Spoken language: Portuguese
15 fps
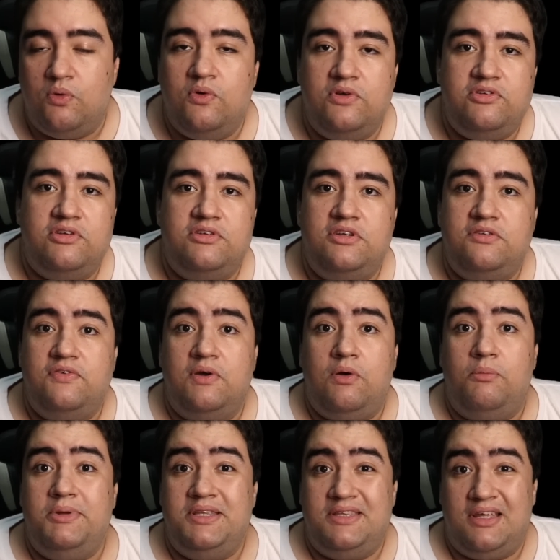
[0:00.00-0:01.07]
Hoje a gente vai
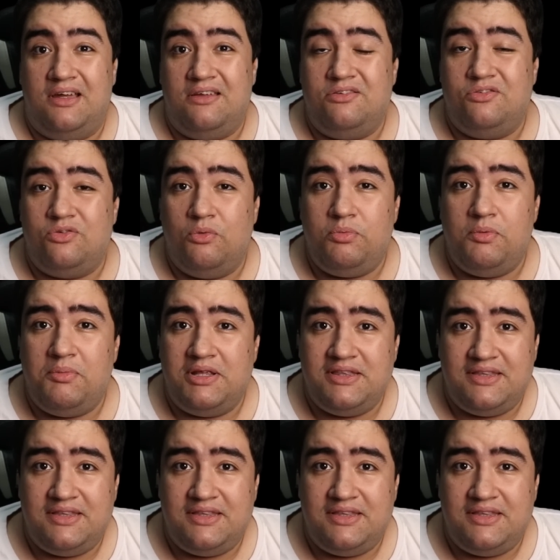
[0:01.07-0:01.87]
comentar sobre uma